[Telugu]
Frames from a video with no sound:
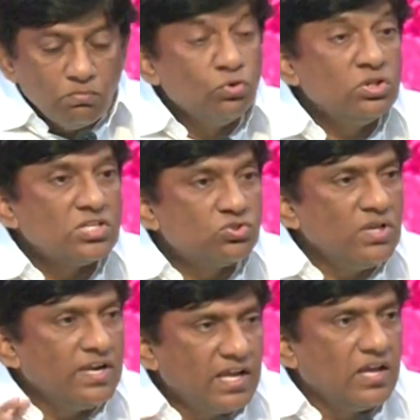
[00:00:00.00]
ముందస్తు
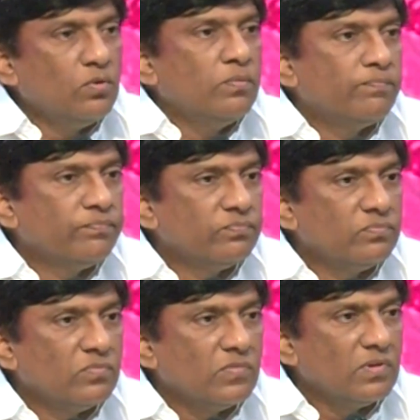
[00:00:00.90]
ఎన్నికలు
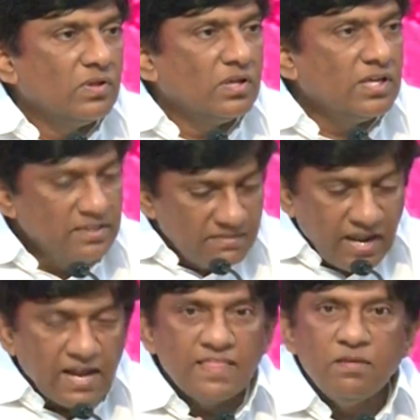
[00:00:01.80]

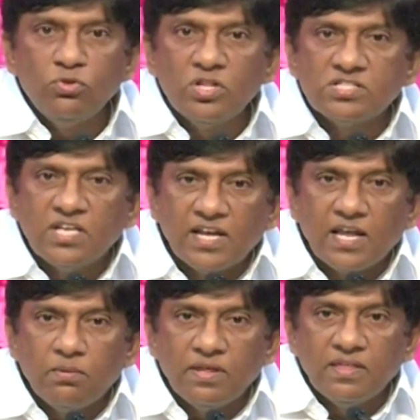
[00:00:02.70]
ఇందిరాగాంధీ ముందస్తు
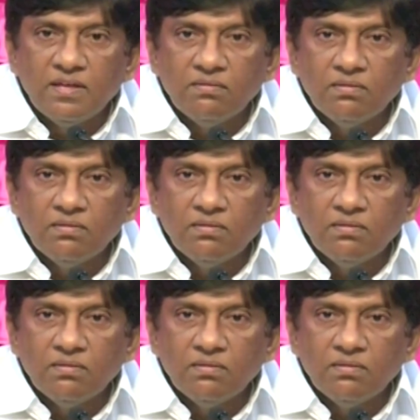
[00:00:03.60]
ఎన్నికలు పోయింది